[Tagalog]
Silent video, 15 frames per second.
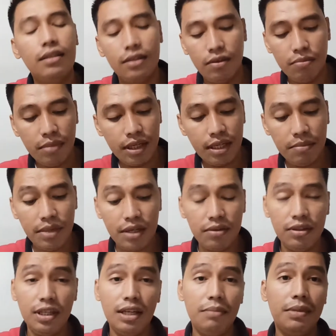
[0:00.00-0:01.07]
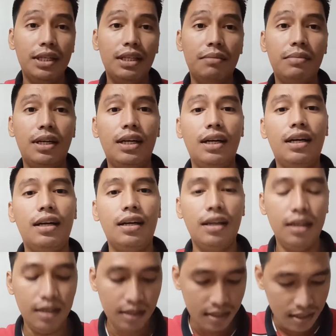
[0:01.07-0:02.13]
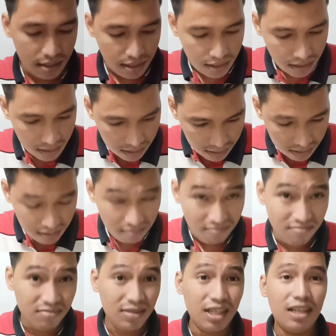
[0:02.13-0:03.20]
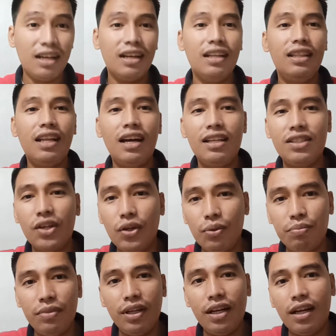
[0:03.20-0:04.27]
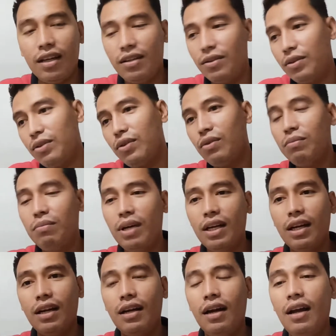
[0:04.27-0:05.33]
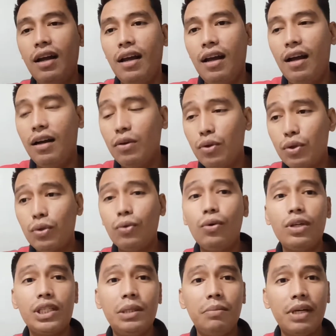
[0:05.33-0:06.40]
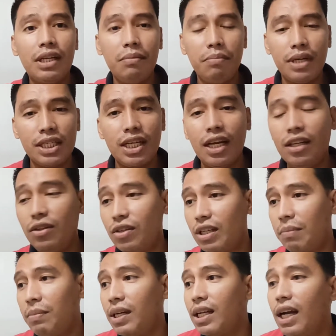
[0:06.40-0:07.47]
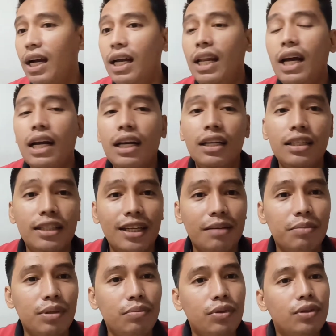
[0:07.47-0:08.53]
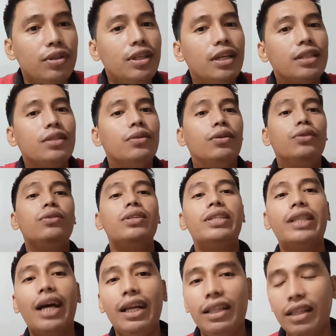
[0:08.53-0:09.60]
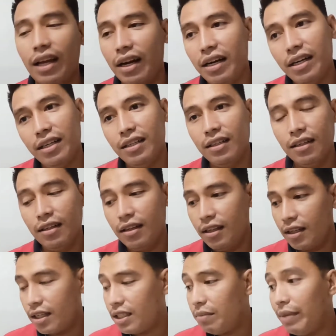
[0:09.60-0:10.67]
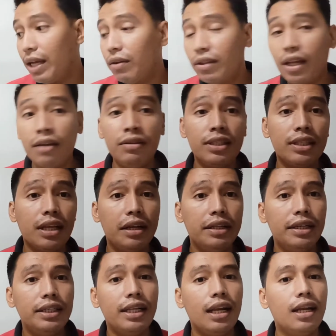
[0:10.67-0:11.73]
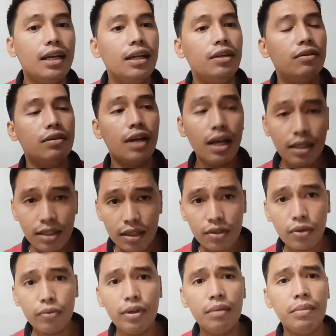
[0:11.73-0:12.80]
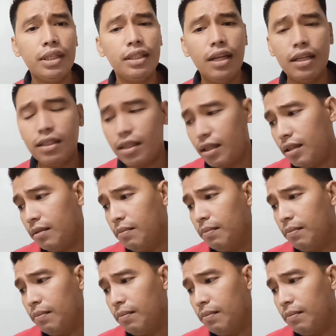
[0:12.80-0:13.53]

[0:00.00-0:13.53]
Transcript: Kumbaga, meron din naman yung mga hindi kagandahan sa loop nila. No? So, kumbaga, ang gusto ko kasi maging basihan nyo sa pag-aalaga ng German Beauty guys. No? Yung standard, kasi meron tayong standard talaga. No? Kahit sa swim naman guys. Eh.